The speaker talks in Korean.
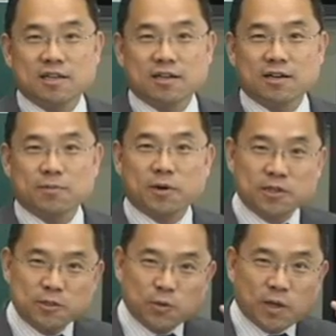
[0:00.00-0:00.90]
어,
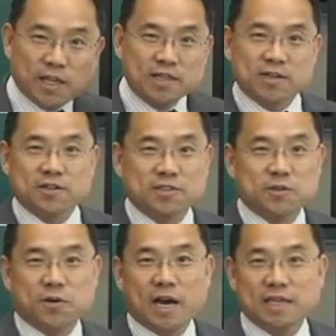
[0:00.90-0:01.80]
머릿속에 있는
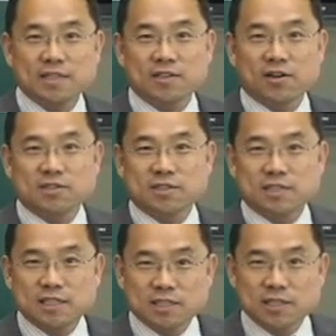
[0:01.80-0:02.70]
것이고 하는 것은
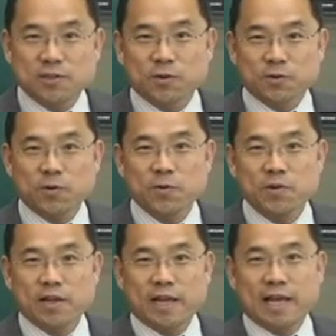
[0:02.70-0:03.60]

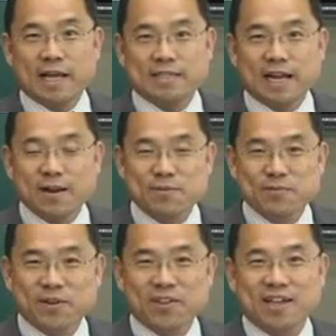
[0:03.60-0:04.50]
실제적으로
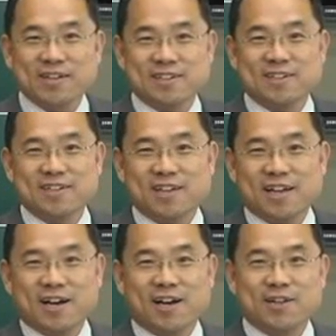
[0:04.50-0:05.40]
삶의 변화를
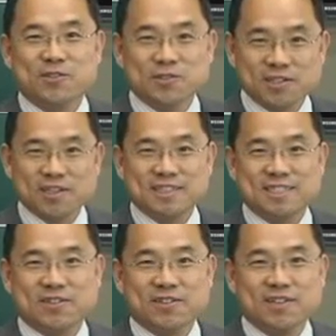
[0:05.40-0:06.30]
주는
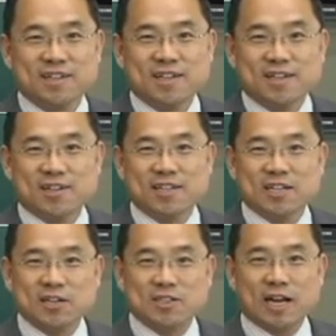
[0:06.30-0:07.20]
것이죠. 그런데
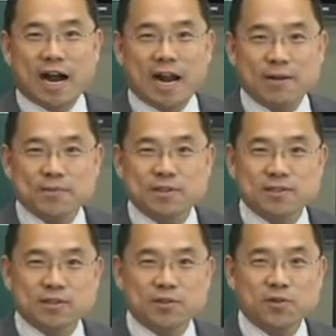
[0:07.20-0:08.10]
그것을
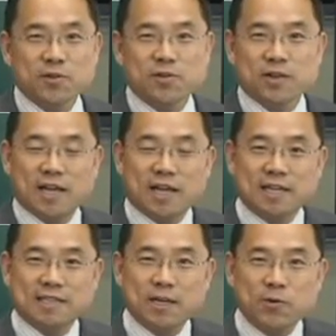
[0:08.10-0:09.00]
알면서도
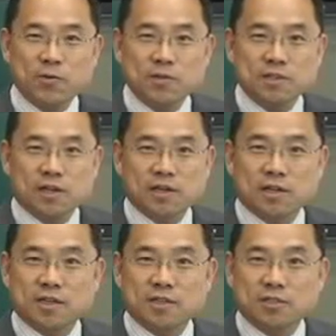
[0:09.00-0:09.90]
예, 새로운
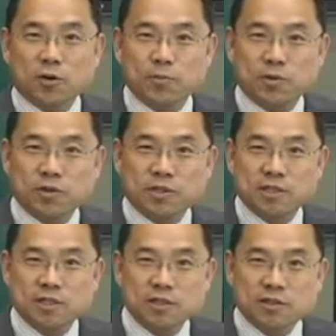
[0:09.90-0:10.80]
어, 정보를
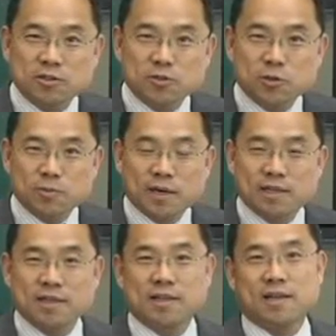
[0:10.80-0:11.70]
듣는
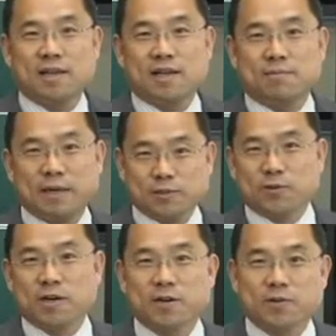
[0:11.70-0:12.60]
것으로만
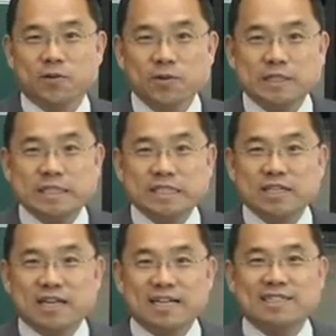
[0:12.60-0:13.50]
만족하고
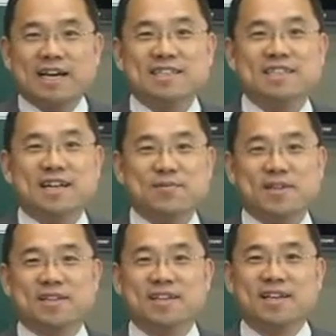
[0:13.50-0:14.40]
실천을 하지
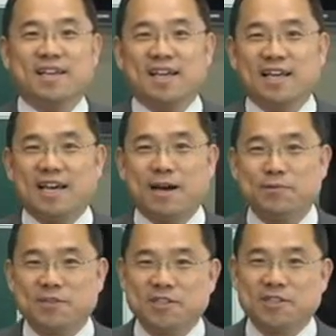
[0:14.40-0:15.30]
않는다면 예,
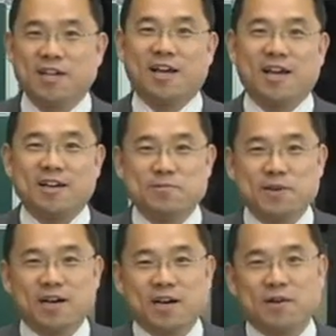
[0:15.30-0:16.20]
아무런 아,
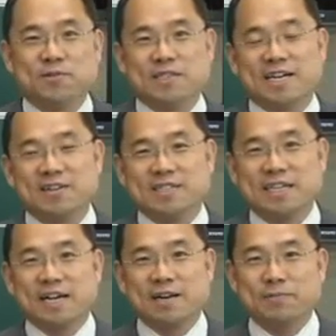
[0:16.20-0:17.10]
의미가 없으리라고
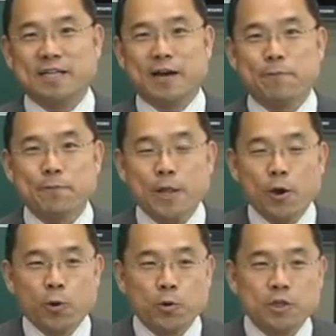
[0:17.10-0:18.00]
생각합니다.
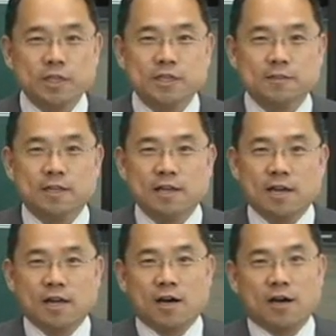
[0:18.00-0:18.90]
오늘은
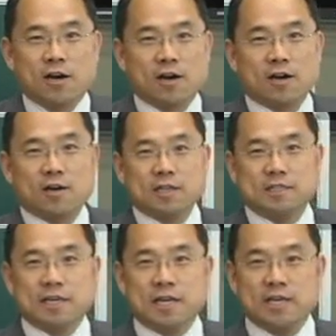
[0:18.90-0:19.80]
어,
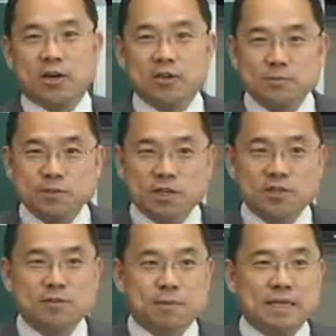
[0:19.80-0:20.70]
이제
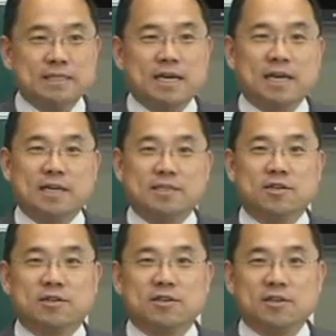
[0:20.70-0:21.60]
여름철을
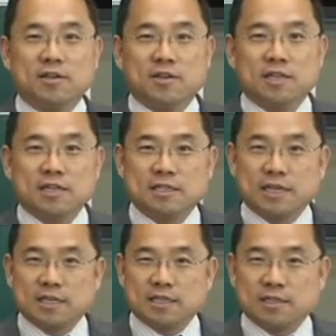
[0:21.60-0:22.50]
맞이하여서
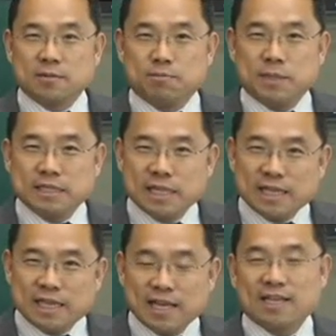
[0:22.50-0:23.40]
이제 그
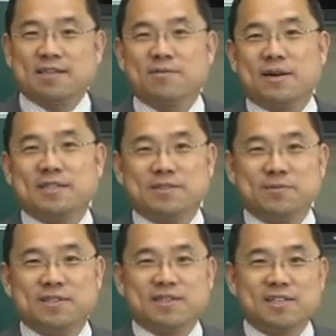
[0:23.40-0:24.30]
빛에 대해서
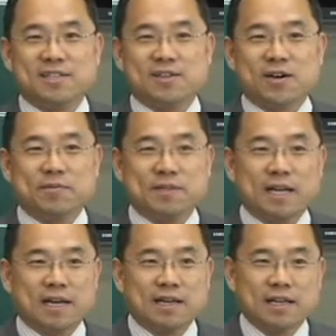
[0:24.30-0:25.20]
말씀을 드리려고 합니다.